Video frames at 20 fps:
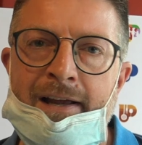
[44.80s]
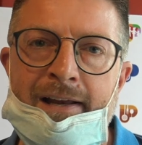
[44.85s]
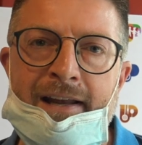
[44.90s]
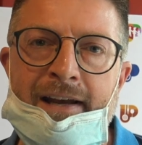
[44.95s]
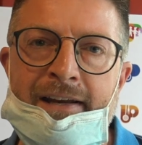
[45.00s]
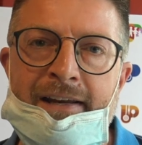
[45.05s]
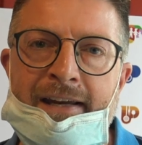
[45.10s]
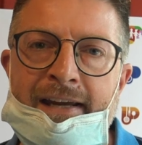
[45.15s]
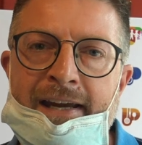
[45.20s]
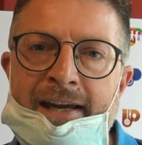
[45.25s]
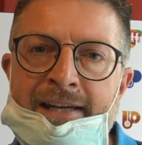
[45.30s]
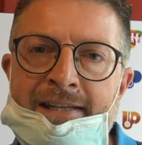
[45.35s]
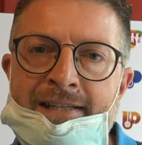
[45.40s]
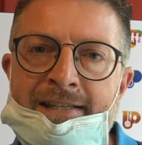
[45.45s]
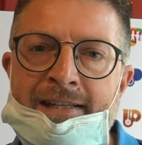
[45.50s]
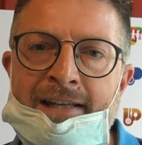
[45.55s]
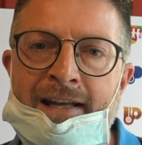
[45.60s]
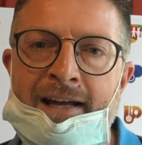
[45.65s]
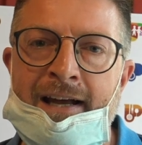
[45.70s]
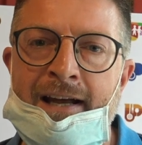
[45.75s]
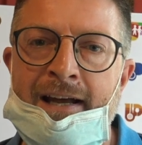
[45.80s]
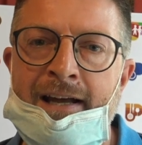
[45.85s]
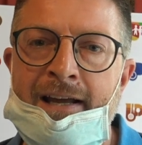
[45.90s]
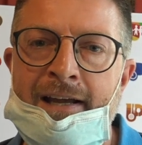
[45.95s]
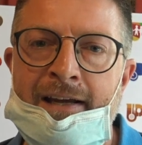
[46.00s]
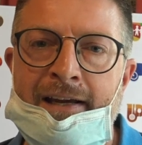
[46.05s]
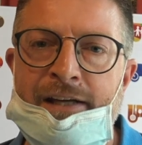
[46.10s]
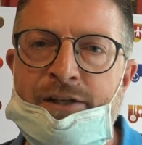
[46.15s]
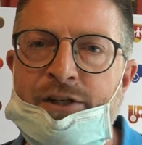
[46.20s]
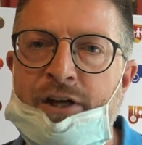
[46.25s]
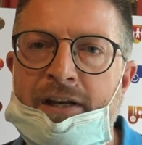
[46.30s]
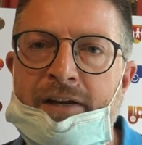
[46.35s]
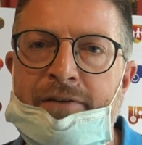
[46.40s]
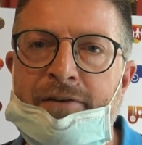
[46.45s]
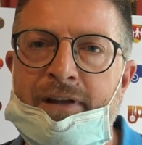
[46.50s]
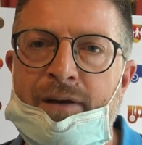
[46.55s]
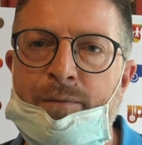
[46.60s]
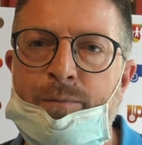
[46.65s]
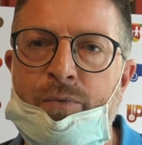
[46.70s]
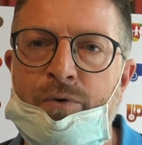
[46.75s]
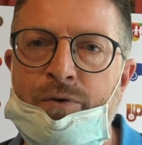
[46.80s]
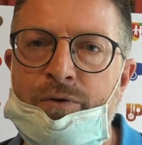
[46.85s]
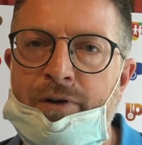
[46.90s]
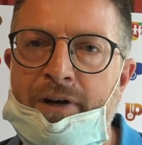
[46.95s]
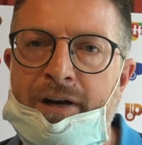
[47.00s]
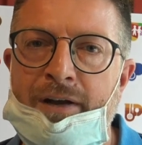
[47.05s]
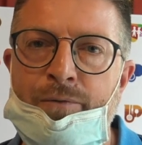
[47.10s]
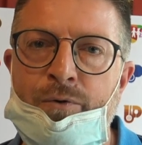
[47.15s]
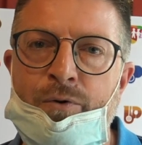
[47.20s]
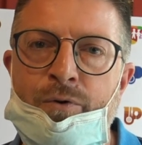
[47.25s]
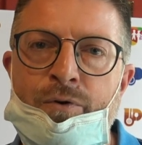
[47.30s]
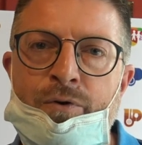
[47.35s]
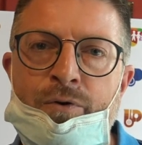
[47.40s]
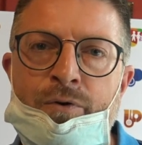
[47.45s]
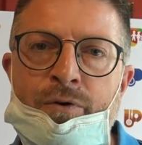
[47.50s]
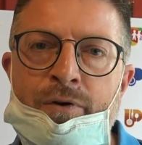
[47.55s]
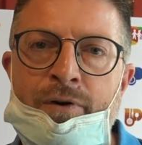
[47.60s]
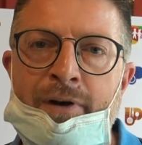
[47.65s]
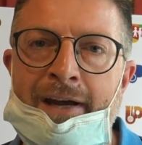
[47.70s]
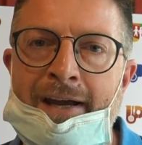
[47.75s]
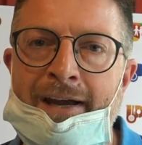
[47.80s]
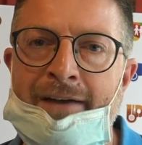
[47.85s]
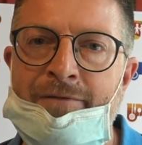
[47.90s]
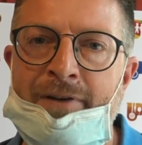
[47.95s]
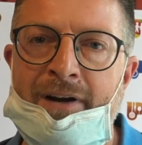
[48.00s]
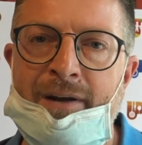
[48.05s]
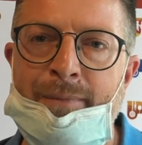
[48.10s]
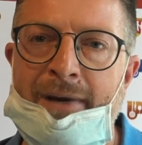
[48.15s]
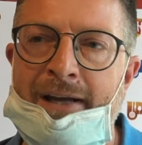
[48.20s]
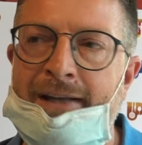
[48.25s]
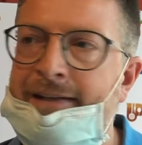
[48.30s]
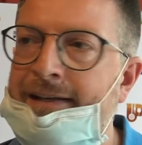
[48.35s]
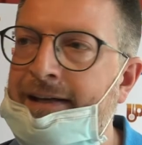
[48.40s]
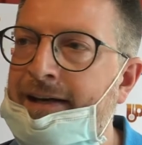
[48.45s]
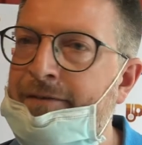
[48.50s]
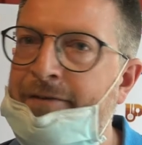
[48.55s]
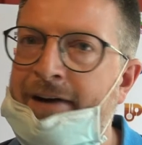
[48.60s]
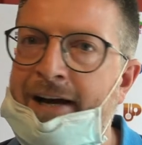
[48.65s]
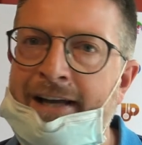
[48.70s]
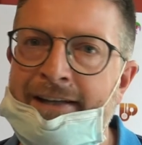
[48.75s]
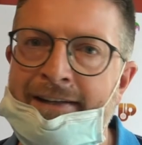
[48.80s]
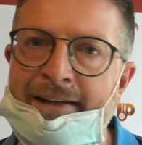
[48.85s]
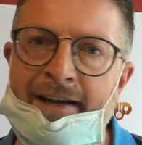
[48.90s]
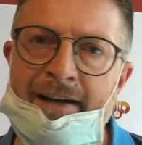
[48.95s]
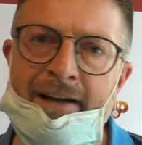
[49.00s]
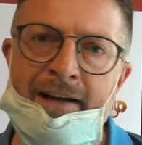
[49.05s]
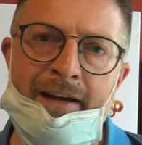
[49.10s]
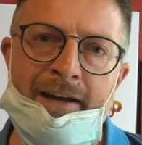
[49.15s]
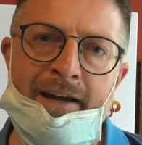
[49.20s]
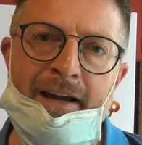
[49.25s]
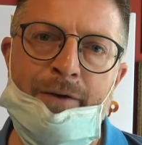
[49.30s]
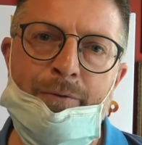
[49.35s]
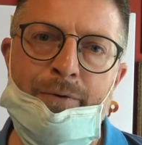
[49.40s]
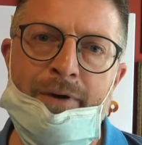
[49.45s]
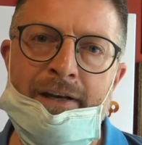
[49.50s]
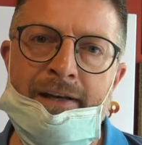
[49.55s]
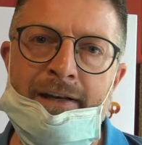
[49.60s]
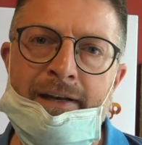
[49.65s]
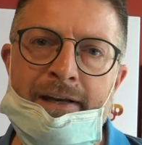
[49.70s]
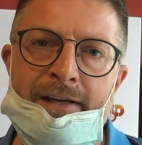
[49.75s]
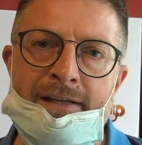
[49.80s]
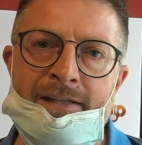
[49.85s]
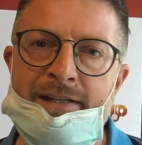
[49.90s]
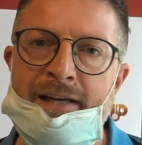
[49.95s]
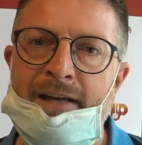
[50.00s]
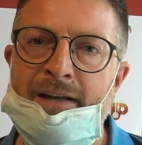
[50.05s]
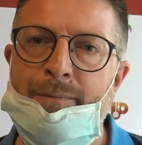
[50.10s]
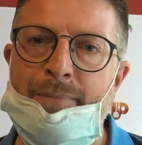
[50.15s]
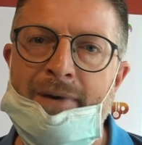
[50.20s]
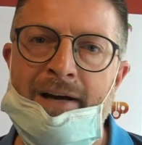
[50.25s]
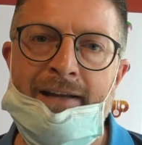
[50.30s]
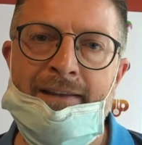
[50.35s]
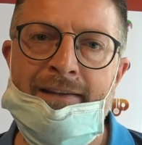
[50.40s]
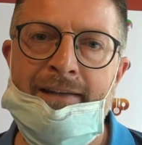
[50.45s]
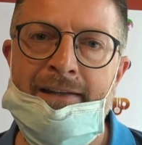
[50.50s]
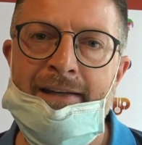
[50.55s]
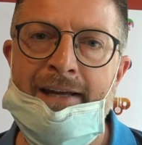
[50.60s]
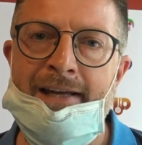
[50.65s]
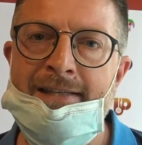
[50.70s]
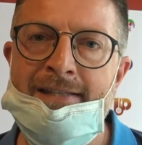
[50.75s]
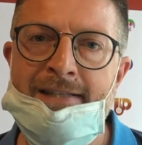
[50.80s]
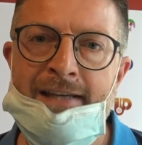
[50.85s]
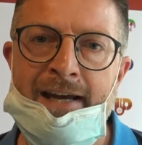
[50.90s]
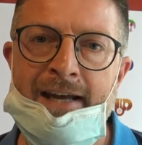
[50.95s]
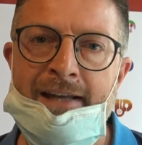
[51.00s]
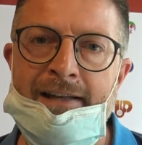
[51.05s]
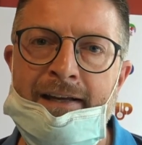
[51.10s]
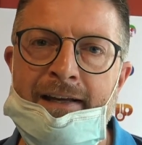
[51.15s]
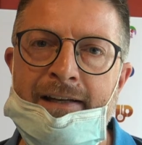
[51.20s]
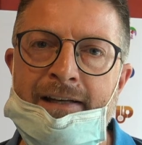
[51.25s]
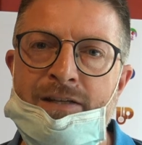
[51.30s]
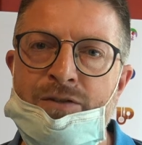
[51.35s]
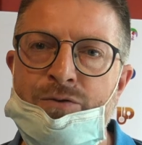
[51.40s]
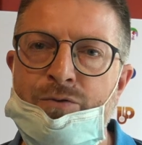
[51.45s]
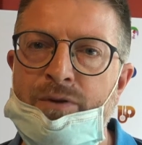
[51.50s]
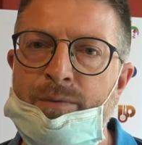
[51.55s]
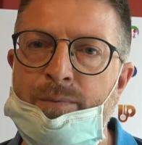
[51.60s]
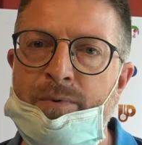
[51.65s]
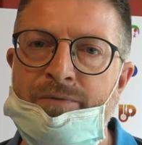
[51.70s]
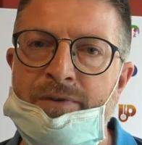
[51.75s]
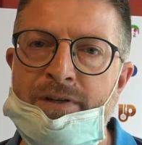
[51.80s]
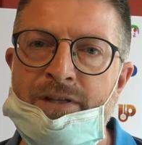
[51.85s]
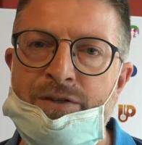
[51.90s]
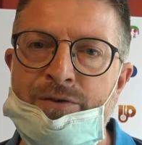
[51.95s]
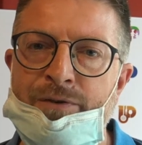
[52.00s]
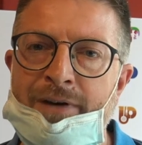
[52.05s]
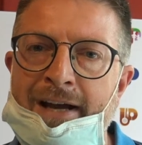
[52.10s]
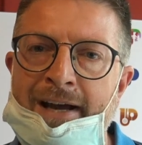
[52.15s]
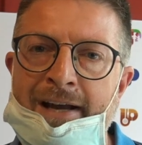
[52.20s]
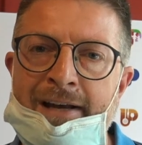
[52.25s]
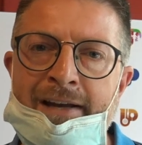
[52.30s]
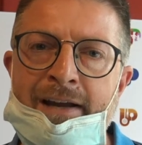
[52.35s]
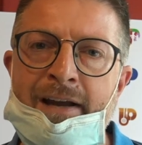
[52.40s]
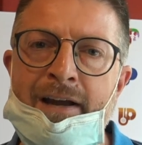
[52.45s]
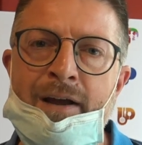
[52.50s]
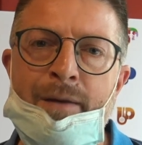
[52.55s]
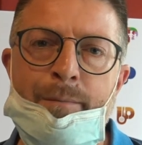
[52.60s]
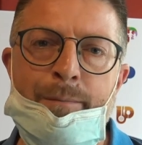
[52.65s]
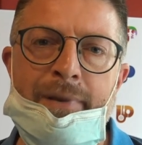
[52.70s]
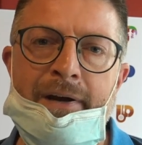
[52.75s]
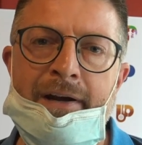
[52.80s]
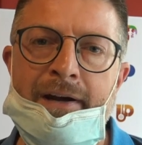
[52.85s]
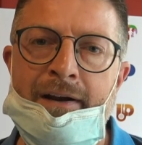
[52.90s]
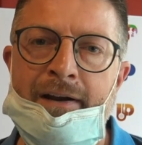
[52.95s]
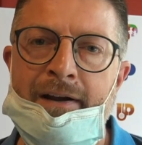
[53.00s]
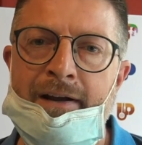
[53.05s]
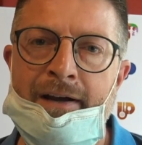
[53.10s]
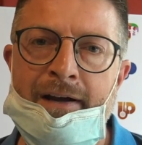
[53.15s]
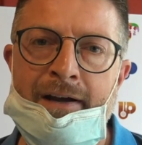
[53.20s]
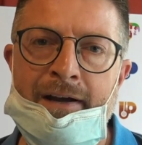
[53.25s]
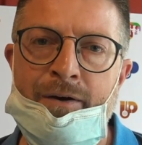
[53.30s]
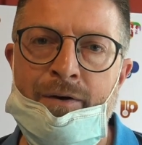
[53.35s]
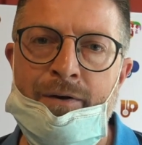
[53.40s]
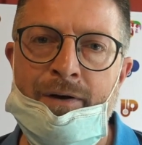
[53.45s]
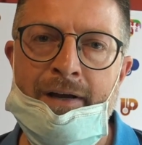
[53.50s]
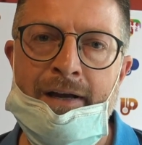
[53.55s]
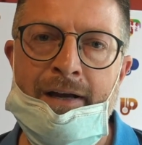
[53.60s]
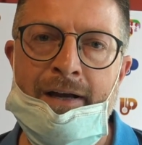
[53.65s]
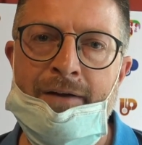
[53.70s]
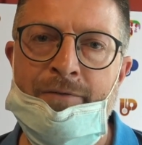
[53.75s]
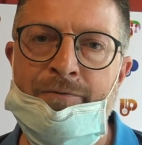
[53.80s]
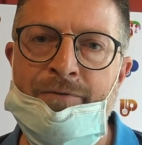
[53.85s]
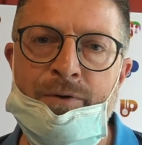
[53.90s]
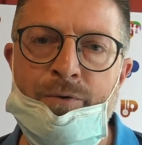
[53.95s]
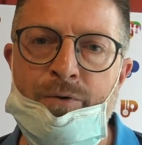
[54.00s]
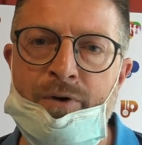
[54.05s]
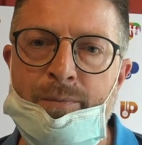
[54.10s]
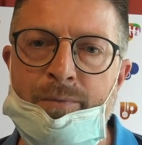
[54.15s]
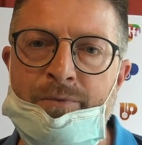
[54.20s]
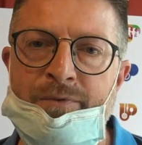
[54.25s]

la richiesta che ci arriva dal mondo del lavoro è veramente elevata e quindi sia da parte di aziende che di studi professionali per eh, eh figure